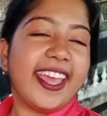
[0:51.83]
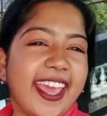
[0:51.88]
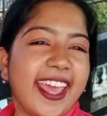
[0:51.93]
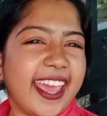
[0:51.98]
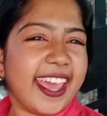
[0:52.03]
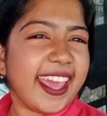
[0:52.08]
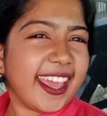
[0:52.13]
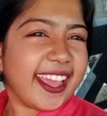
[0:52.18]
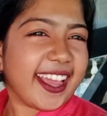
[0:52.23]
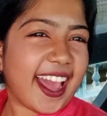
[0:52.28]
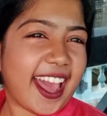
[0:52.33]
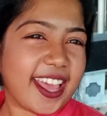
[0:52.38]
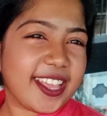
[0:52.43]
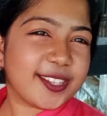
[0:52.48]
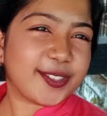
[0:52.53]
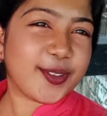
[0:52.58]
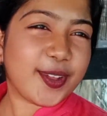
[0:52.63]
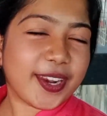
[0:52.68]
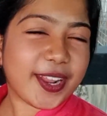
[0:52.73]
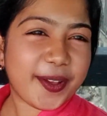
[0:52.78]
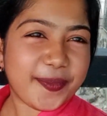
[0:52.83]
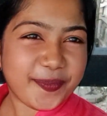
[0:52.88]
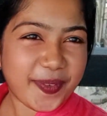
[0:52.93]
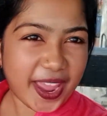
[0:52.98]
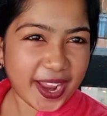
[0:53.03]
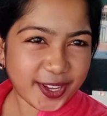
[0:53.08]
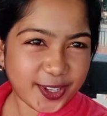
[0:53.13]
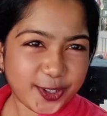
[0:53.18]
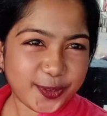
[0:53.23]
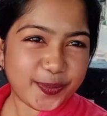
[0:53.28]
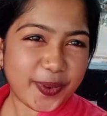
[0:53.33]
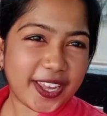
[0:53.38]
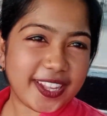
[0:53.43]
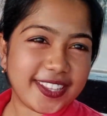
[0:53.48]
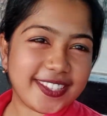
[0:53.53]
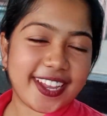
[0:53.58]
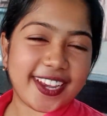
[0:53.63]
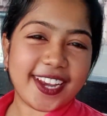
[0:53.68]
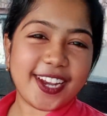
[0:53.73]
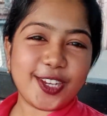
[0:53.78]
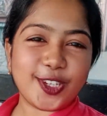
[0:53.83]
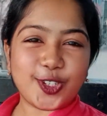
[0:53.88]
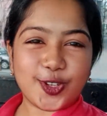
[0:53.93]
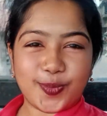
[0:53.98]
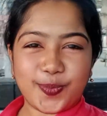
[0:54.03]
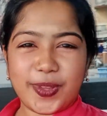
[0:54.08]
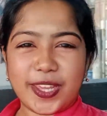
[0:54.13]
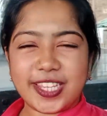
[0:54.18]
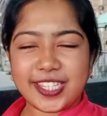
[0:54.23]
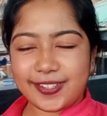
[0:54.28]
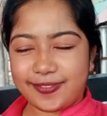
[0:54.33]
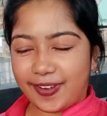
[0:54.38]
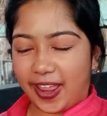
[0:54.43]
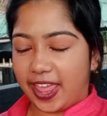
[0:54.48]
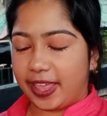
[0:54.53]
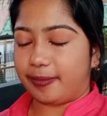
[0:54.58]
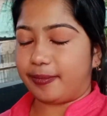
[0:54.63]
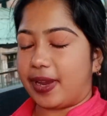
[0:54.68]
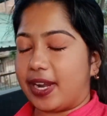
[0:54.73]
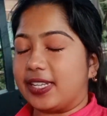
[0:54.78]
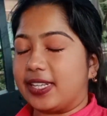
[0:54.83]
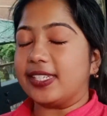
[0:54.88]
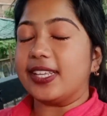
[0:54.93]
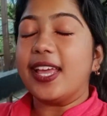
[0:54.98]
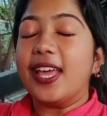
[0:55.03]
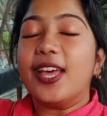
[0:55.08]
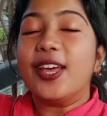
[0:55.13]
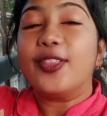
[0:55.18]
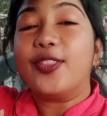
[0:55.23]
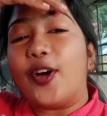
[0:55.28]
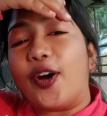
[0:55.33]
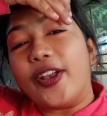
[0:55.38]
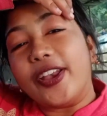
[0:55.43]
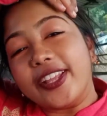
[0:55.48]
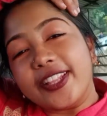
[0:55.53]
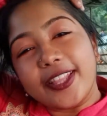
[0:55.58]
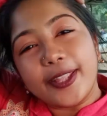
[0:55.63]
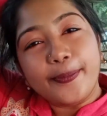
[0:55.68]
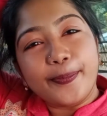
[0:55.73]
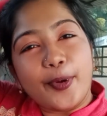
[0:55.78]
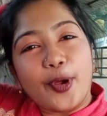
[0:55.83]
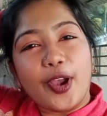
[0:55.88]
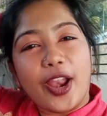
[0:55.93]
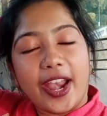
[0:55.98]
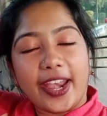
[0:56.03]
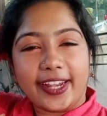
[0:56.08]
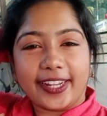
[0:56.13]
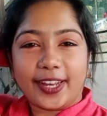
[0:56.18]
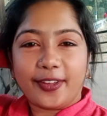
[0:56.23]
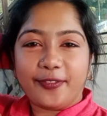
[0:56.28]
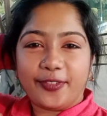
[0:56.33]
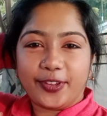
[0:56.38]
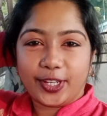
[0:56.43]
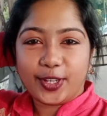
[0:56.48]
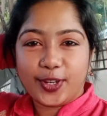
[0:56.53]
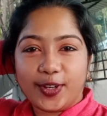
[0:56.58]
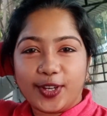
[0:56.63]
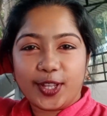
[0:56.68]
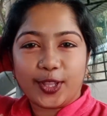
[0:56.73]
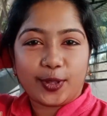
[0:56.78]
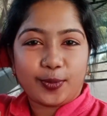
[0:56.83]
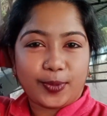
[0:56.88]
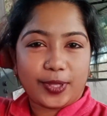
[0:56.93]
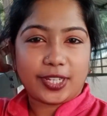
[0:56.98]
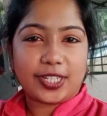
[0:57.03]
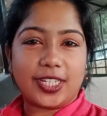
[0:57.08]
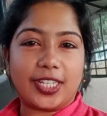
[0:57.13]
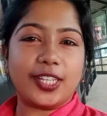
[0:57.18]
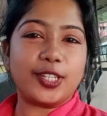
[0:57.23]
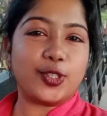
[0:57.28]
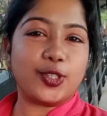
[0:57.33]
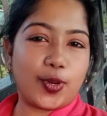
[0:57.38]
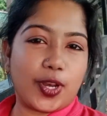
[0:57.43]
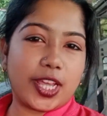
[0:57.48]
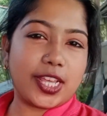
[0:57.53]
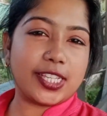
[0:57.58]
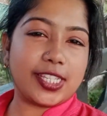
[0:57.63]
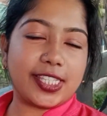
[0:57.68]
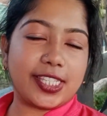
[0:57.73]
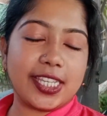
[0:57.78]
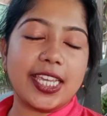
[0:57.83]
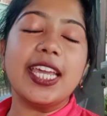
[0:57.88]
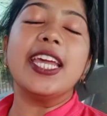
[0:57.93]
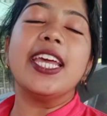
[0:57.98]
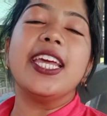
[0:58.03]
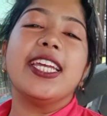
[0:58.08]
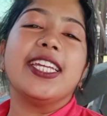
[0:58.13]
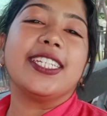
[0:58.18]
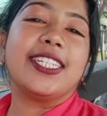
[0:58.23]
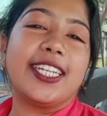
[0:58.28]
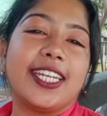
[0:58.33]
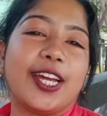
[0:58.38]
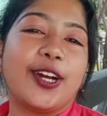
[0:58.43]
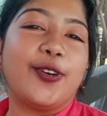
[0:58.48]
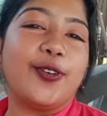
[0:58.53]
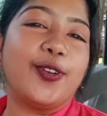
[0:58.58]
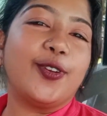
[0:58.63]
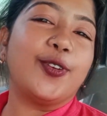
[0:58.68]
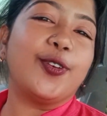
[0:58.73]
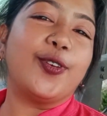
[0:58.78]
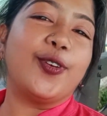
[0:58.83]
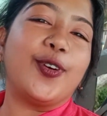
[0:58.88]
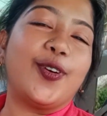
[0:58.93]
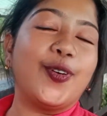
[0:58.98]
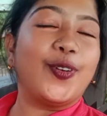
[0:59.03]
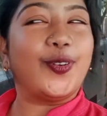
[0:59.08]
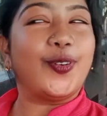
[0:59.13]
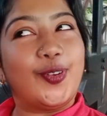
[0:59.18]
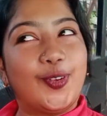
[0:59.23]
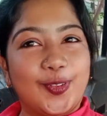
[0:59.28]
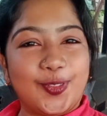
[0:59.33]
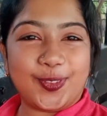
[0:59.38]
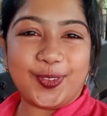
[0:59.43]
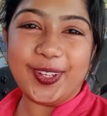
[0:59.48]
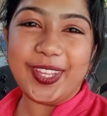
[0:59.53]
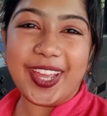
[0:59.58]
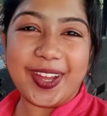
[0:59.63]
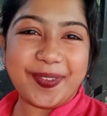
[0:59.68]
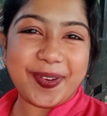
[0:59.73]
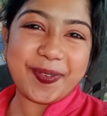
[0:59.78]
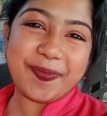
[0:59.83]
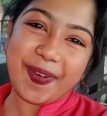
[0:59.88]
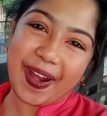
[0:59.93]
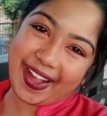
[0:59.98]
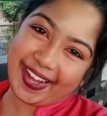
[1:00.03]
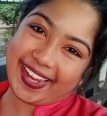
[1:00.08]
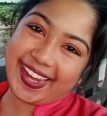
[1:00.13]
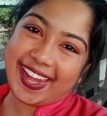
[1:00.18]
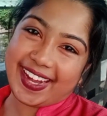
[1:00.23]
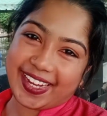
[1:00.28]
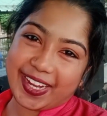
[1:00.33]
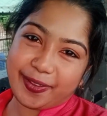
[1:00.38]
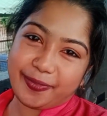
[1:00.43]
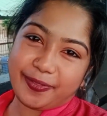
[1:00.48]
হে গাইজ ওয়েলকাম ব্যাক টু মাই চ্যানেল মিস ফ্লাইং বার্ড তো অনেকদিন পর আরেকটা ভিডিও নিয়ে তোমাদের সাথে চলে এসেছি সেটা হলো নতুনই আমার পার্কের একটা